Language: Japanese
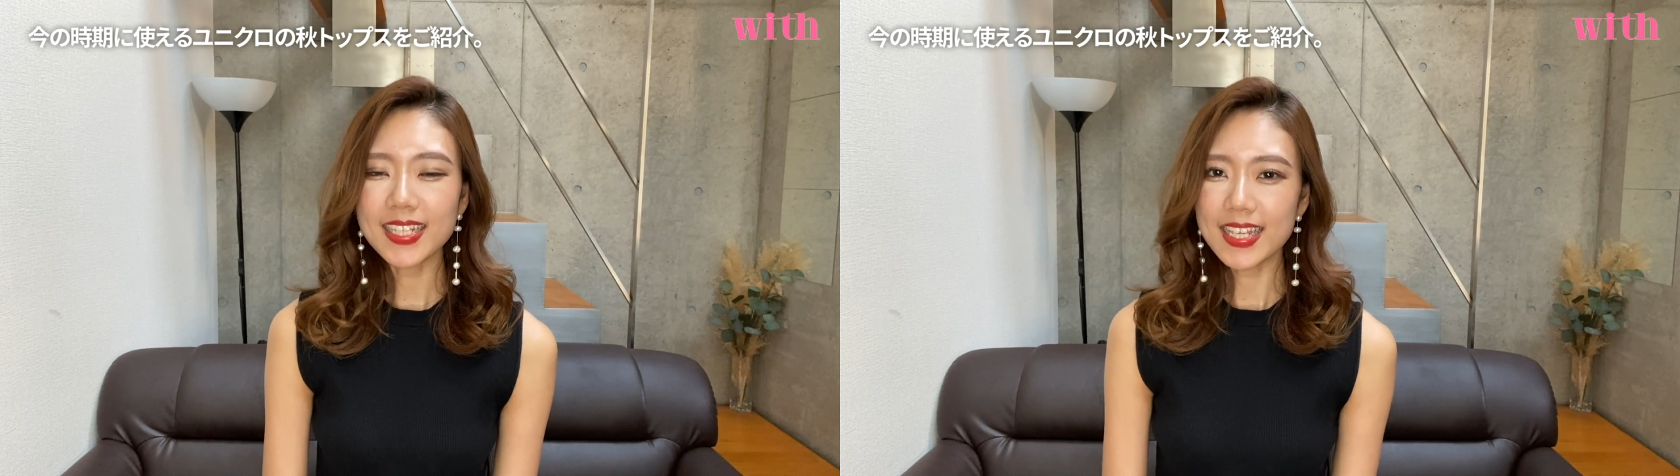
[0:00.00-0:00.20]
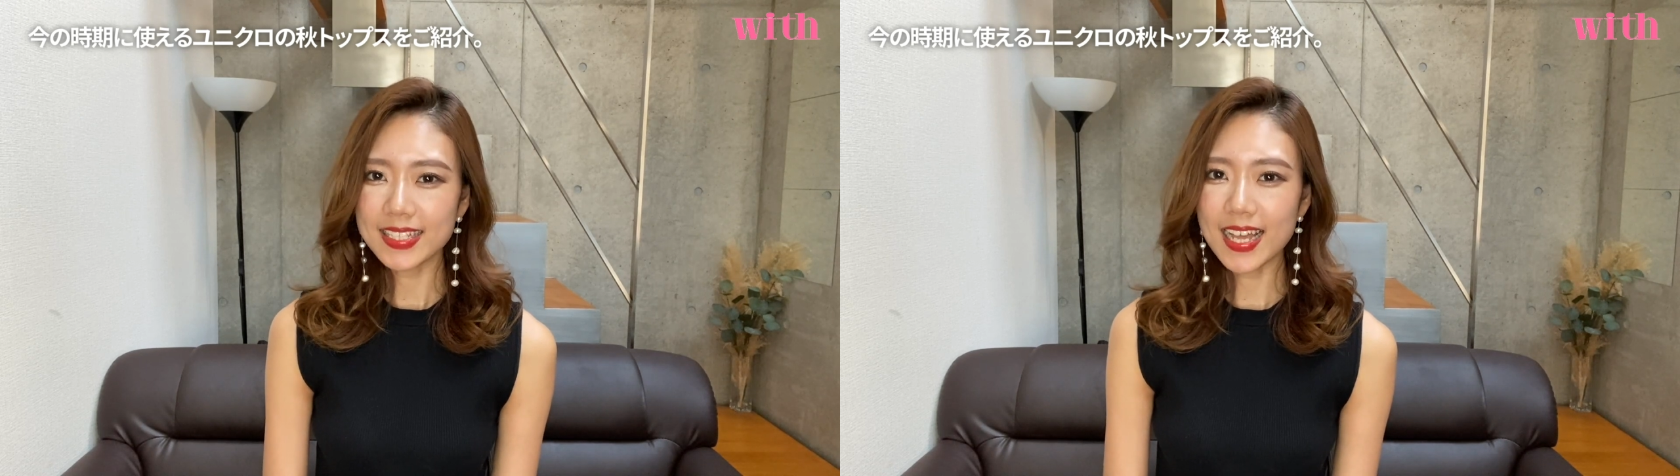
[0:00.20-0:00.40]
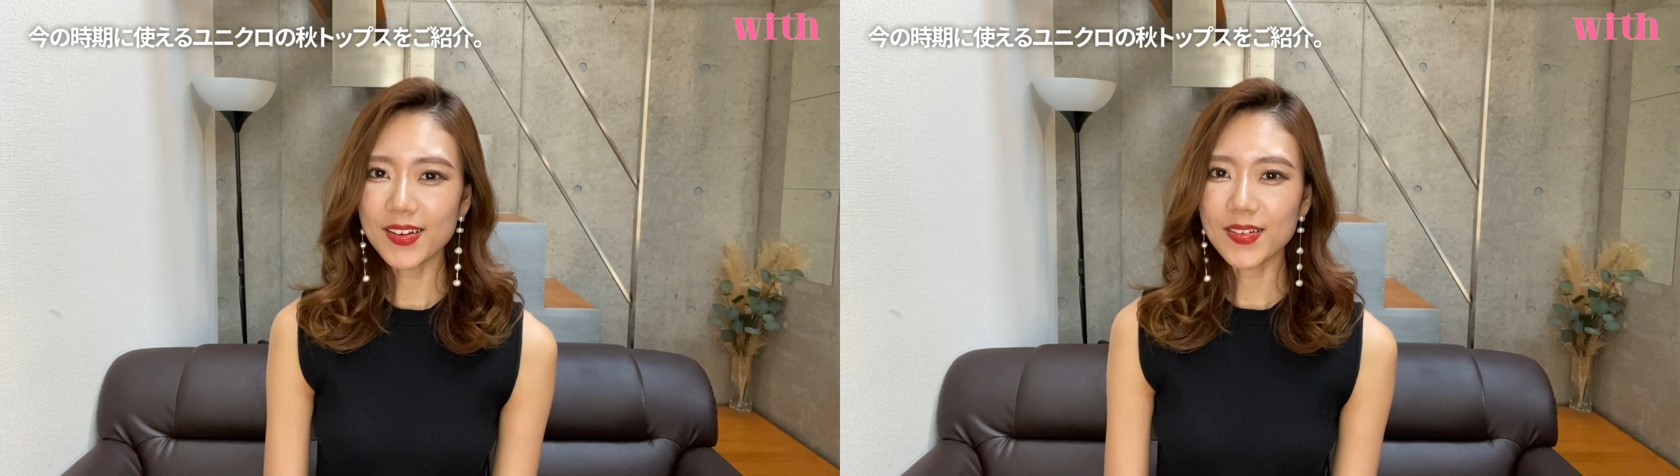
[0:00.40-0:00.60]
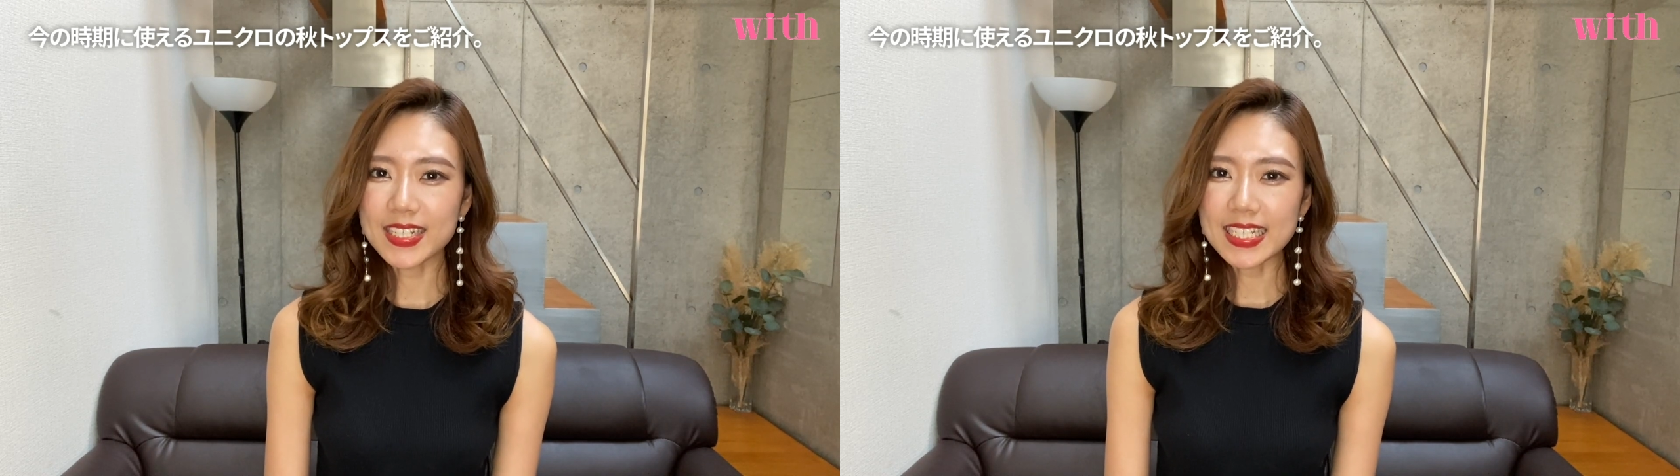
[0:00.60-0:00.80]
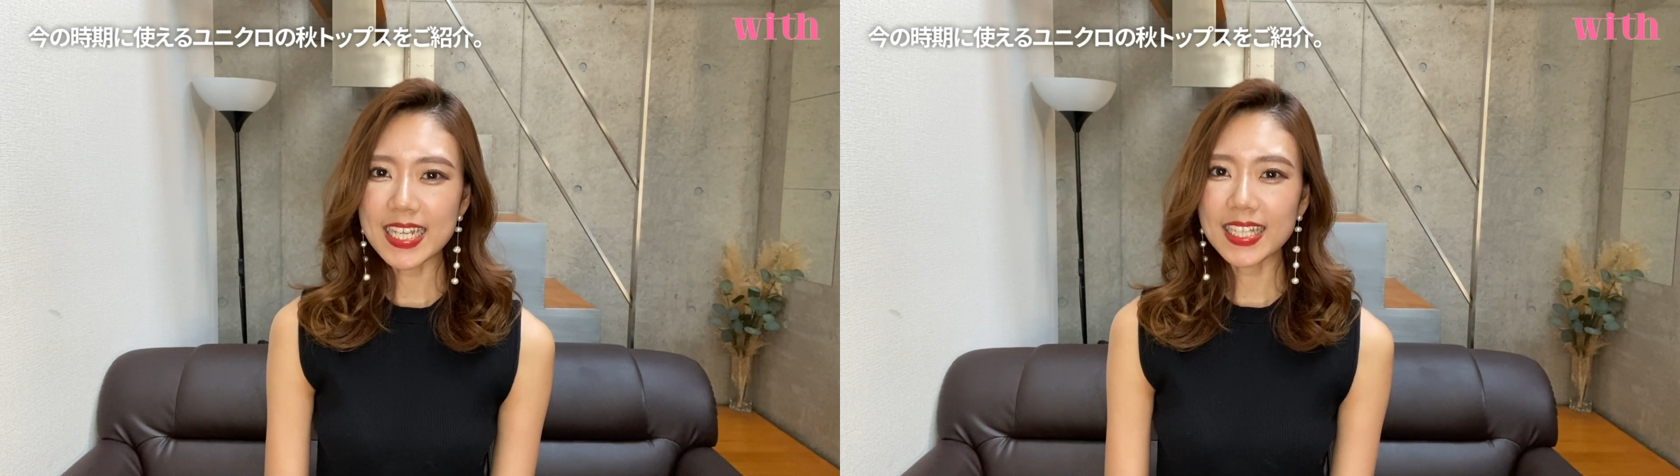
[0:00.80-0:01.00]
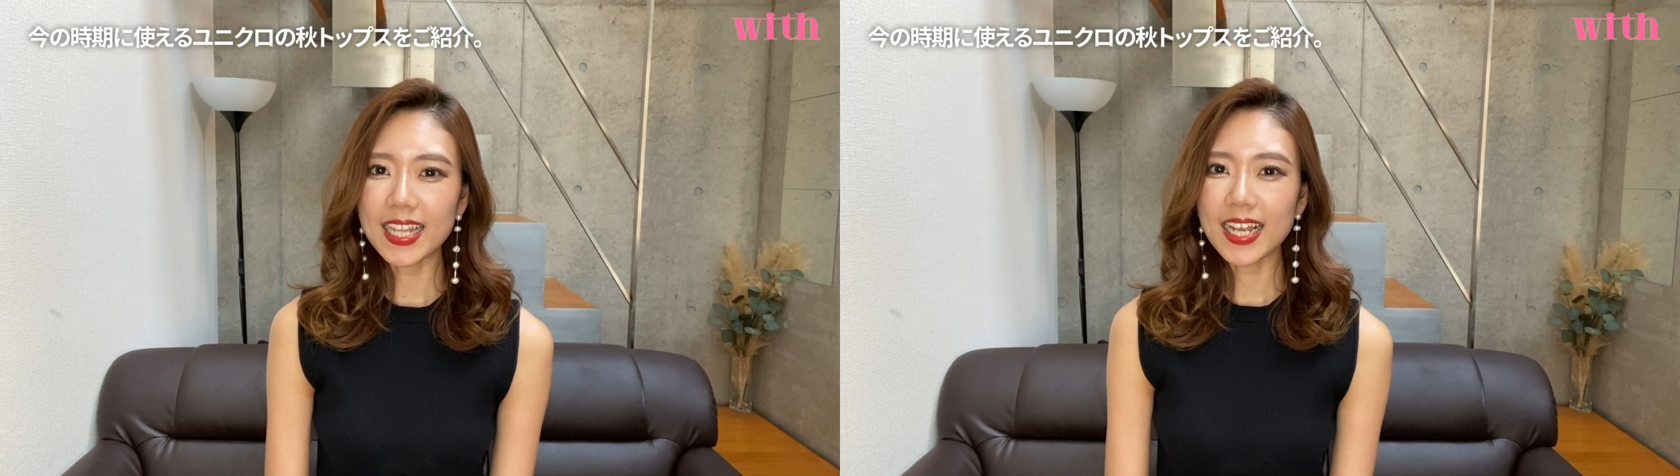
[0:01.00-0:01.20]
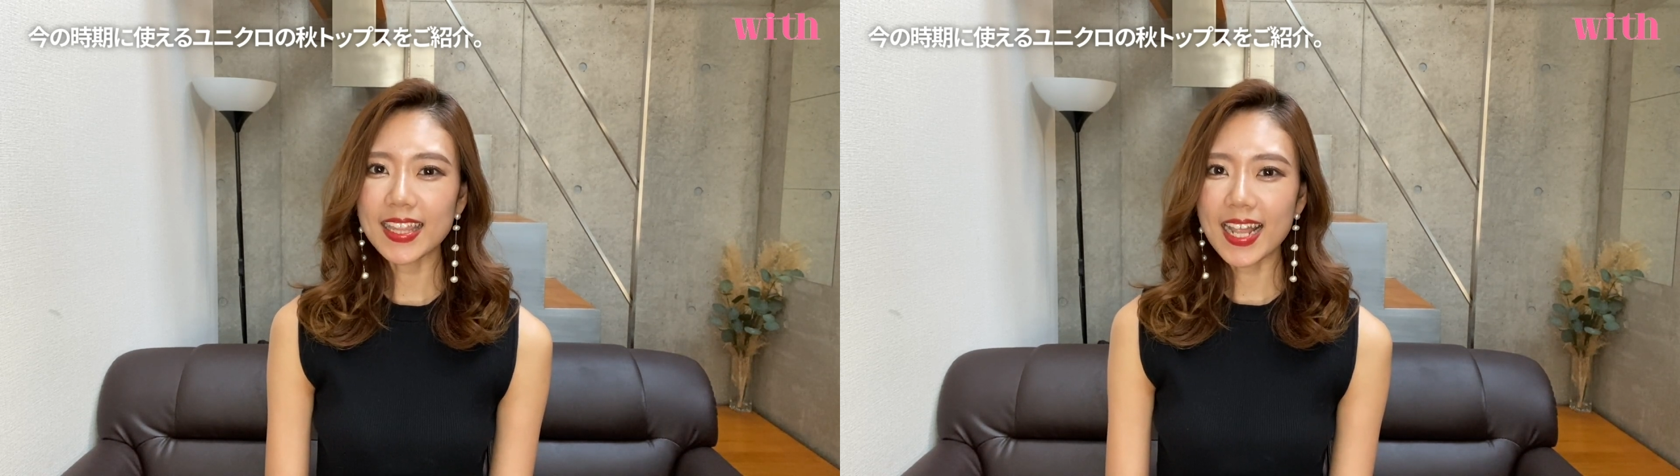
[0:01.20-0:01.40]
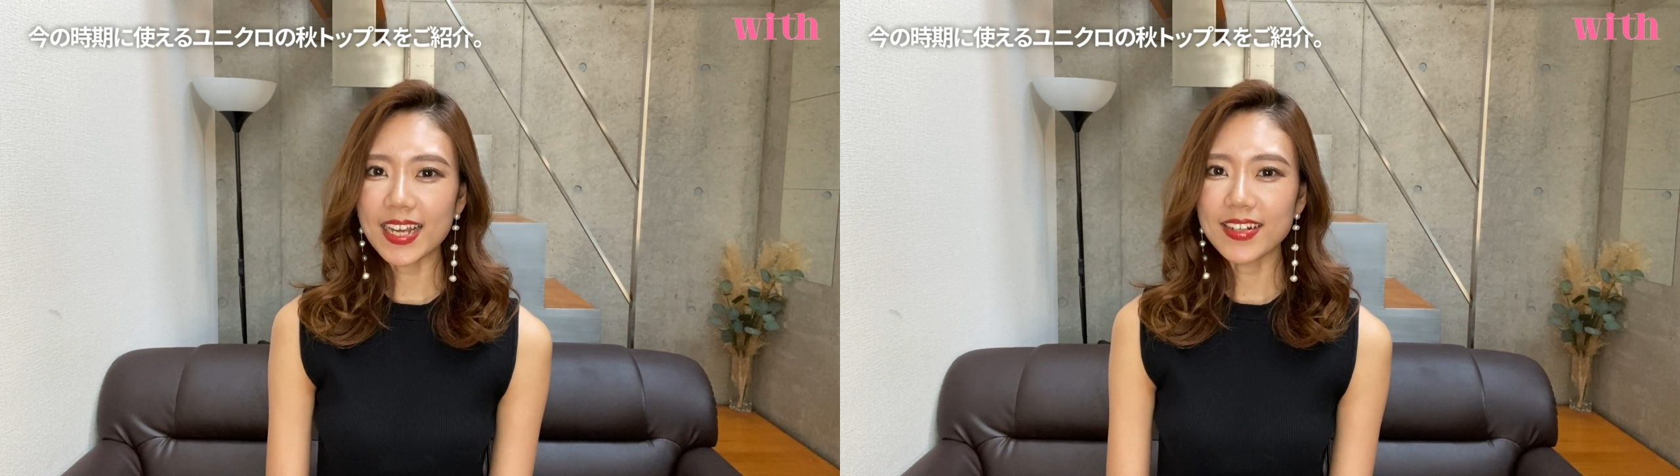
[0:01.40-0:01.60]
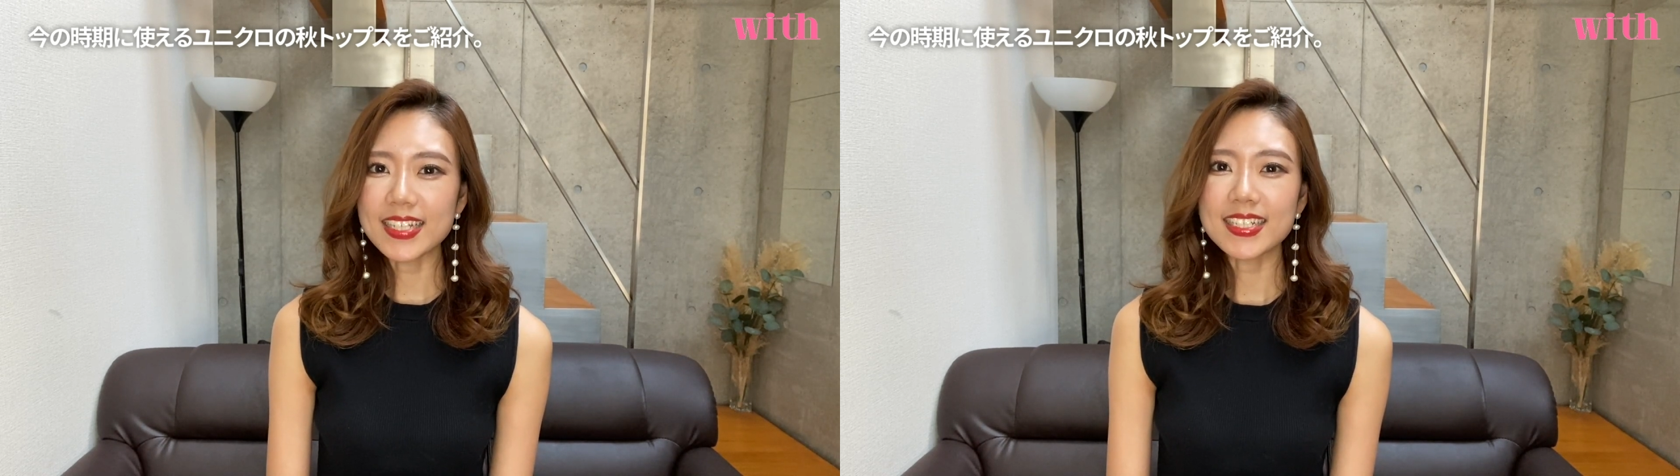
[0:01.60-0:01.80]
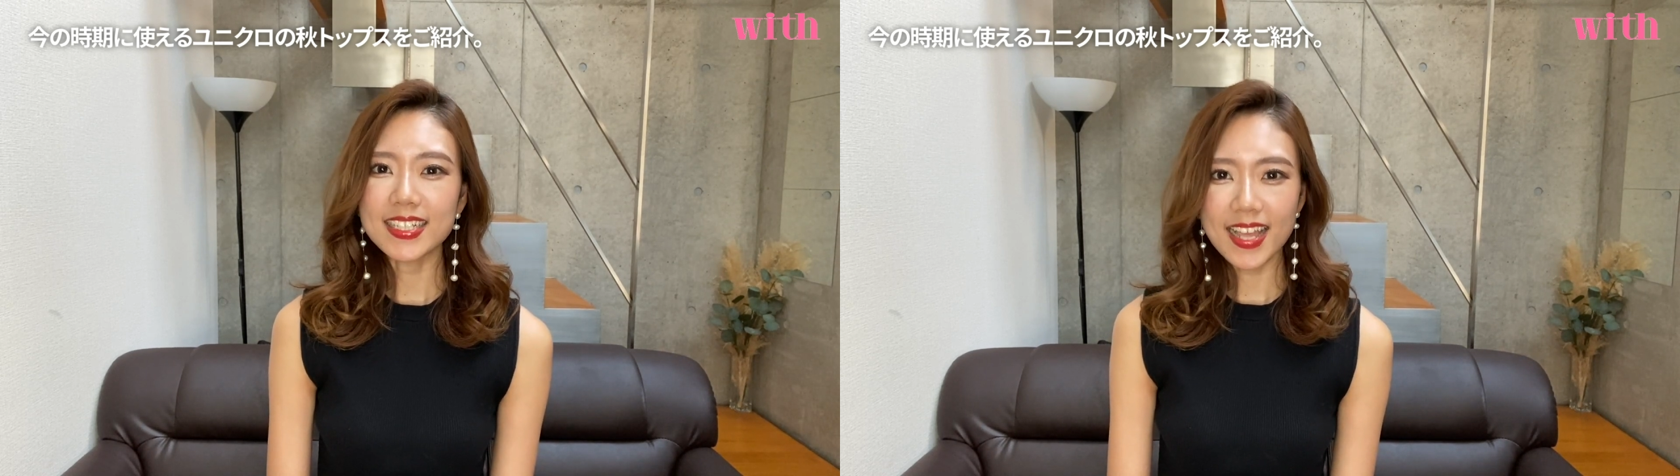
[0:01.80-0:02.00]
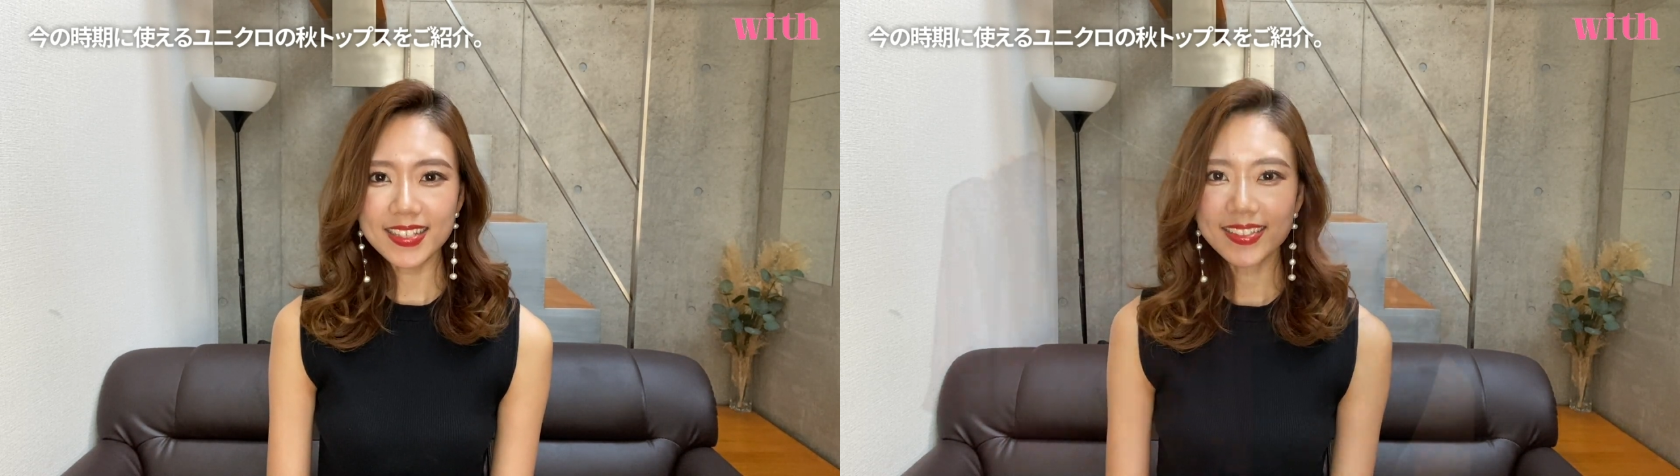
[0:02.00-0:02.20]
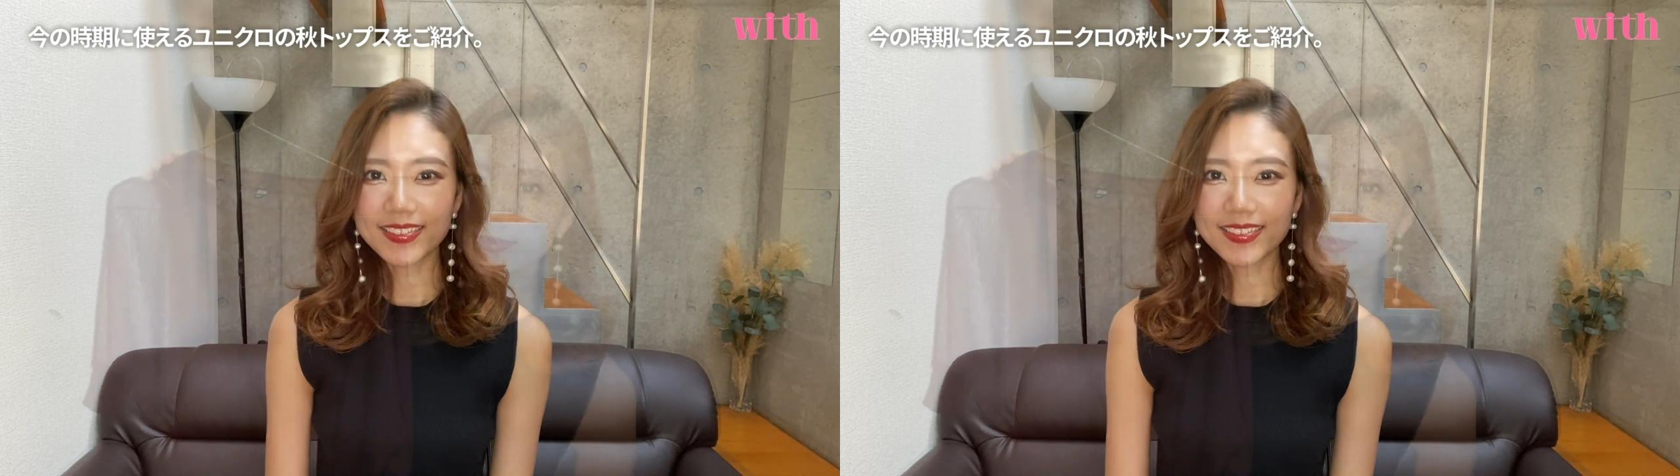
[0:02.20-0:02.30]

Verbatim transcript: ぜひ参考にしていただけたら嬉しいです。